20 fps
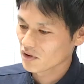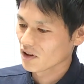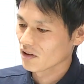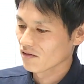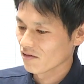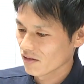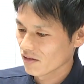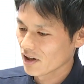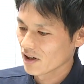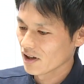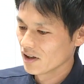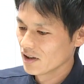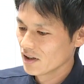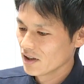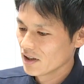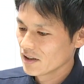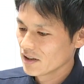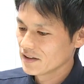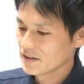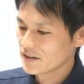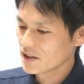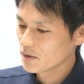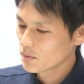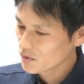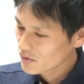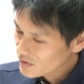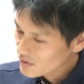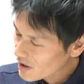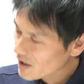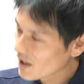たのが、はい、自
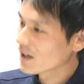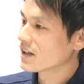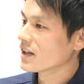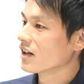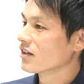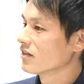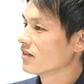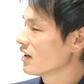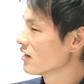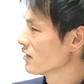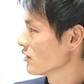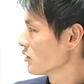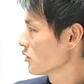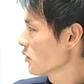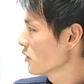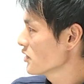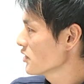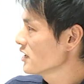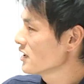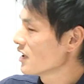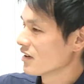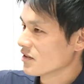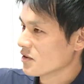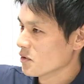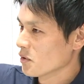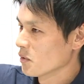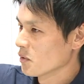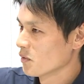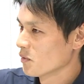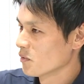分でやりたくなる年なんです
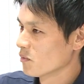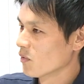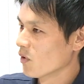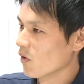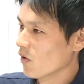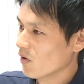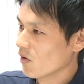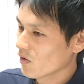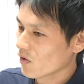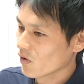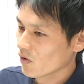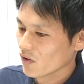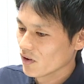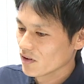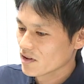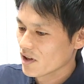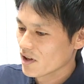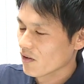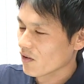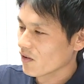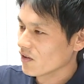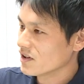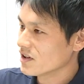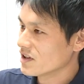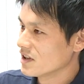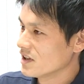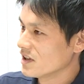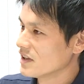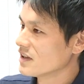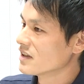よもうこの012
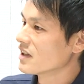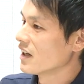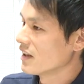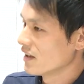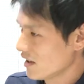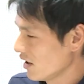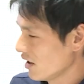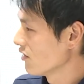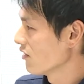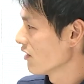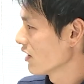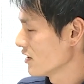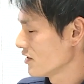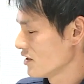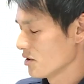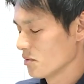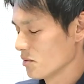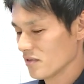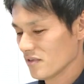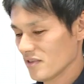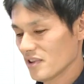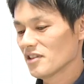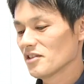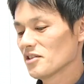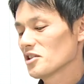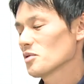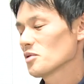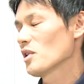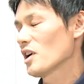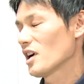歳っていうは、自分で
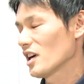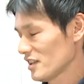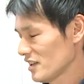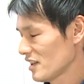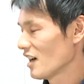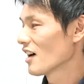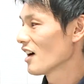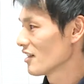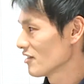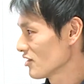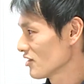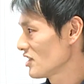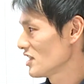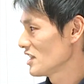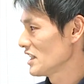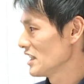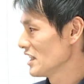靴も履きたがるし、